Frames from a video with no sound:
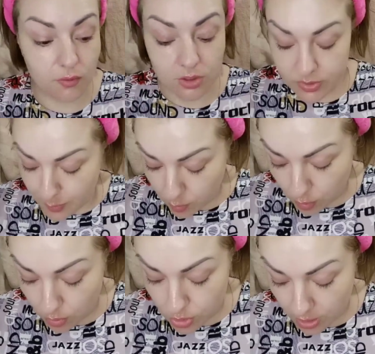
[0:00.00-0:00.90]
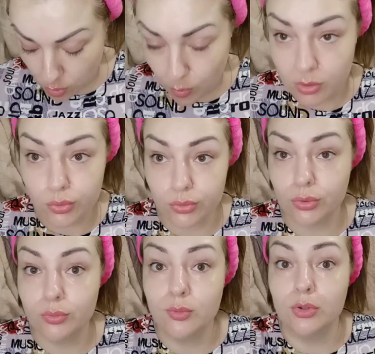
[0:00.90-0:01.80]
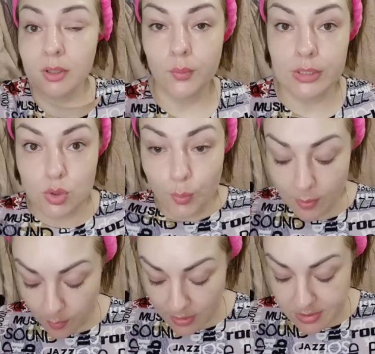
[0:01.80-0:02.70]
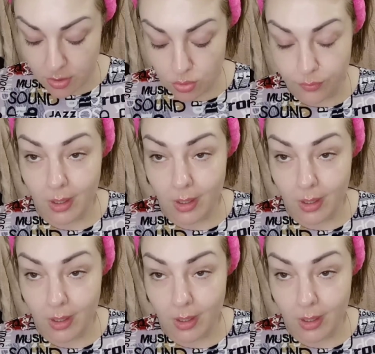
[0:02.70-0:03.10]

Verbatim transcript: Сейчас помою ручки, а то банку неудобно будет брать. Приступаем к массажу.